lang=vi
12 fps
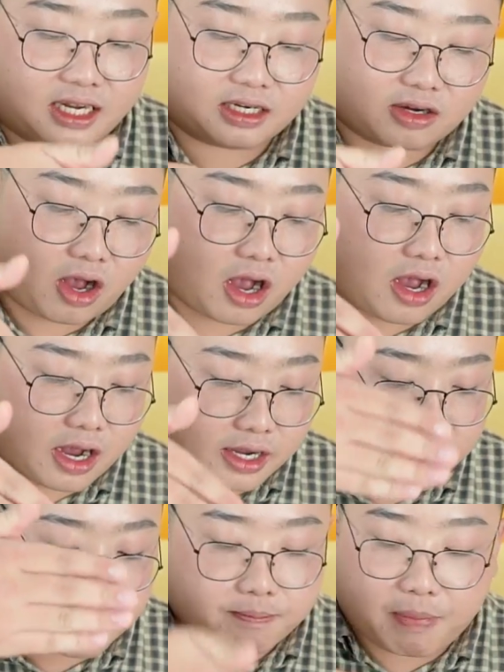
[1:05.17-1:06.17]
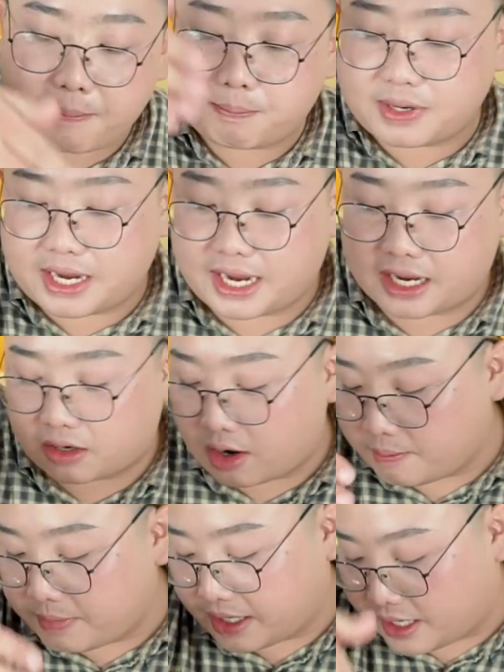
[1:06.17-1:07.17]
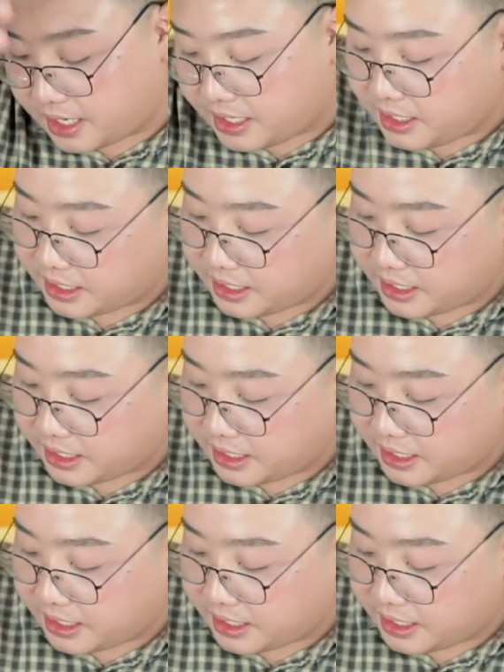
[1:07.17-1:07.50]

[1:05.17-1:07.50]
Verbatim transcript: À, có kim bắp nè, có mì Ý